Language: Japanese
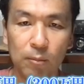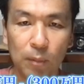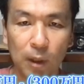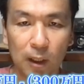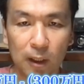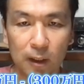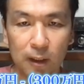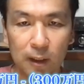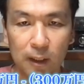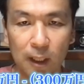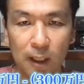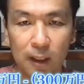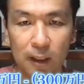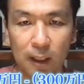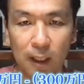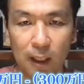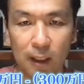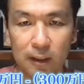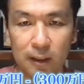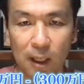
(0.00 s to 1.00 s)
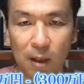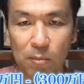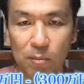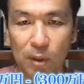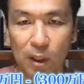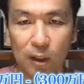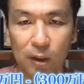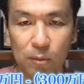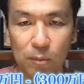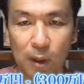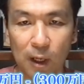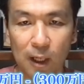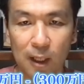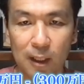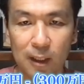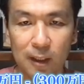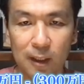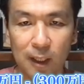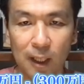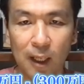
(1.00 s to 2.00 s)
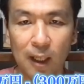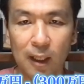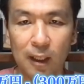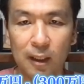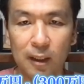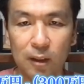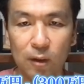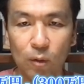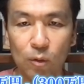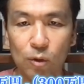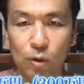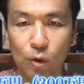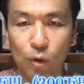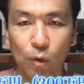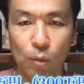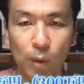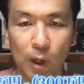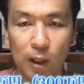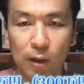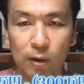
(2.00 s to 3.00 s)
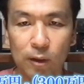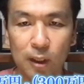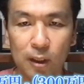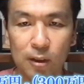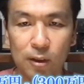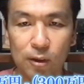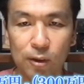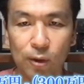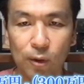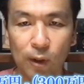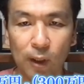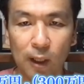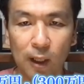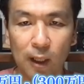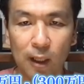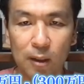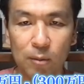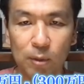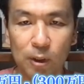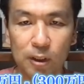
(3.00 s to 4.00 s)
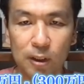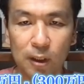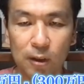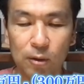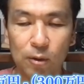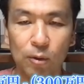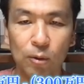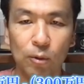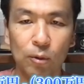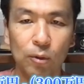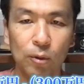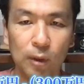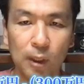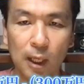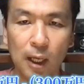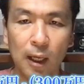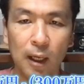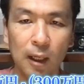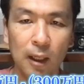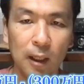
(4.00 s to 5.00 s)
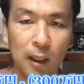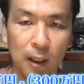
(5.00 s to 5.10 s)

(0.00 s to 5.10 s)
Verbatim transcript: まあ、原価が300万円で45万円の手数料がかかりましたということで、